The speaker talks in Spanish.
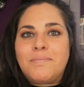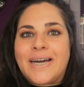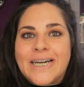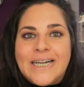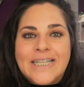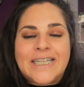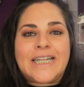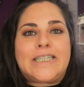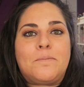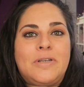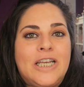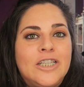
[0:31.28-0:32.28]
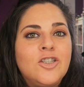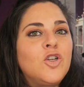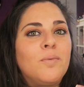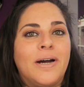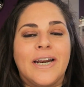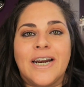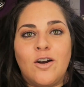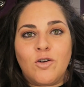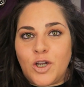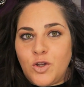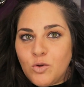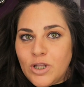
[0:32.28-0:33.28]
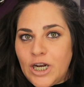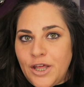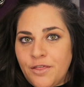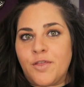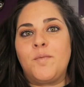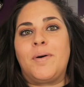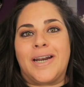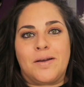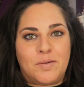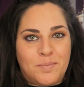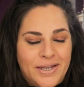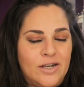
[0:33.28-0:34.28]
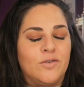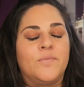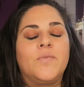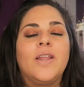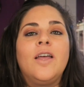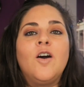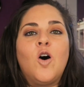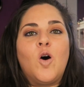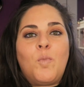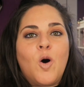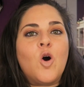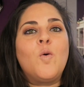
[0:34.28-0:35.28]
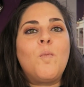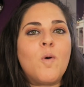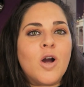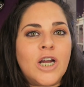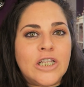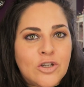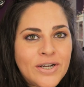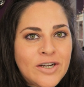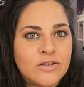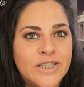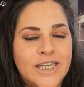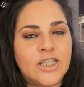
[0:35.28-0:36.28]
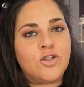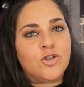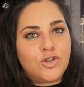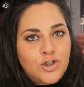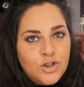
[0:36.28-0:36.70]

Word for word: barra tratamiento barra lo que yo utilizo para mi pelo. Os pongo un poquito en contexto,